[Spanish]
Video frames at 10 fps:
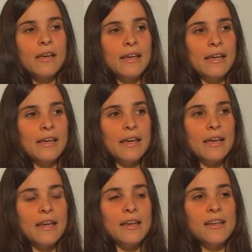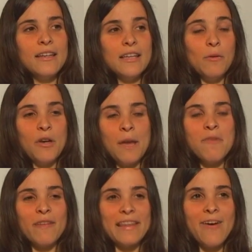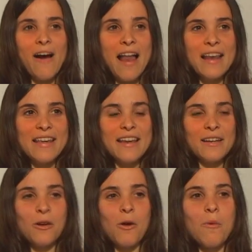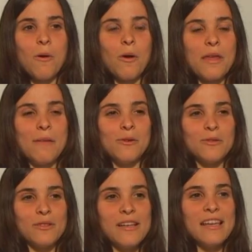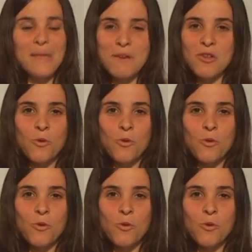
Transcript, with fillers: Eh, y bueno, a mí me faltaba alguien como, digamos, que me